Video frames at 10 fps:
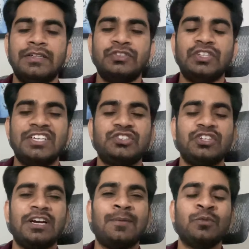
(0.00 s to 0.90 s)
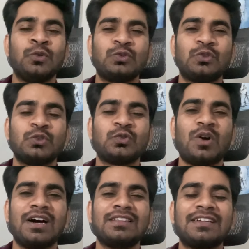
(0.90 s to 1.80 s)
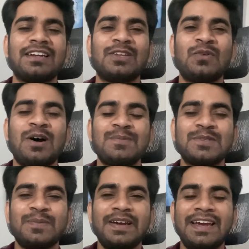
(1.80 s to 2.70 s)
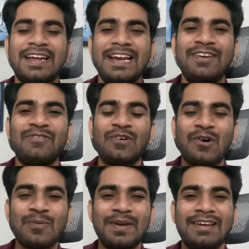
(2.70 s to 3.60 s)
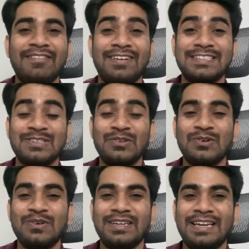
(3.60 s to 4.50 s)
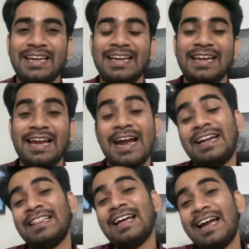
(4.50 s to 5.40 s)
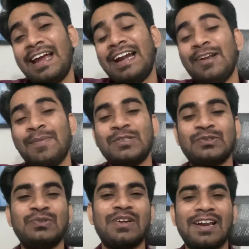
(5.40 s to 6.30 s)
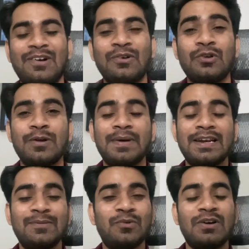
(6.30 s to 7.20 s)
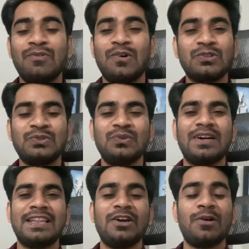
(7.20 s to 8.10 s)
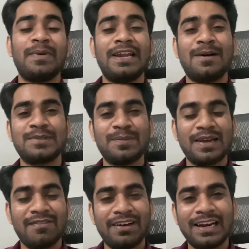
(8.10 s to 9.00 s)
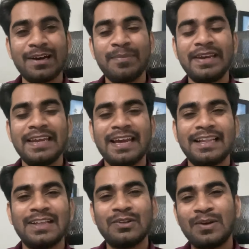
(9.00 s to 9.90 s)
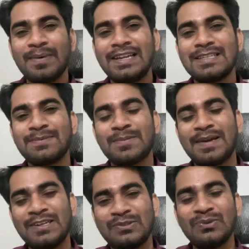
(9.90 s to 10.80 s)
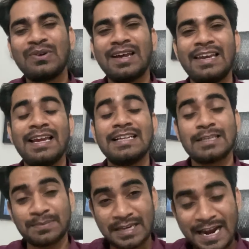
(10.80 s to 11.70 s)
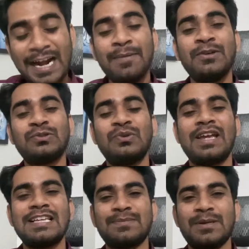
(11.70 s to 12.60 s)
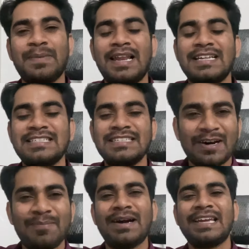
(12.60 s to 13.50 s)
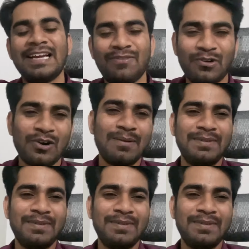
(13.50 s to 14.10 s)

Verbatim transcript: जय श्री राम दोस्तों स्वागत करता हूँ आप सभी का एक नए ब्लॉग में वैसे तो ये एट द एंड मैं शूट कर रहा हूँ क्योंकि मैंने पूरा ब्लॉग शुरू कर दिया और मैंने आप सभी का वेलकम ही नहीं किया था तो ये मैंने सबसे पहले शूट कर लिया सबसे एंड में शूट किया सबसे पहला चीज अब बाकी का ब्लॉग आप